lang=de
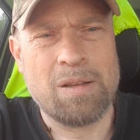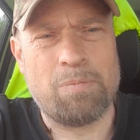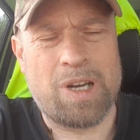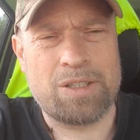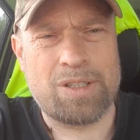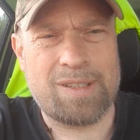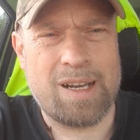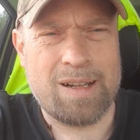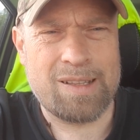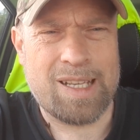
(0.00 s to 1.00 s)
Manche
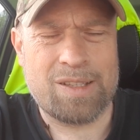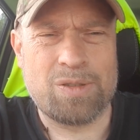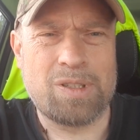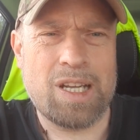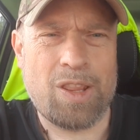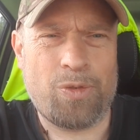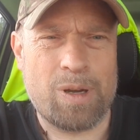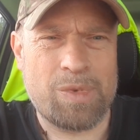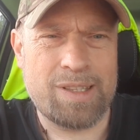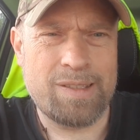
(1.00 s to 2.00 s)
sagen dazu
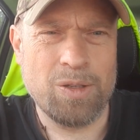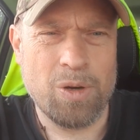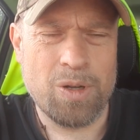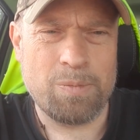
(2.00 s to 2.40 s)
Transformation,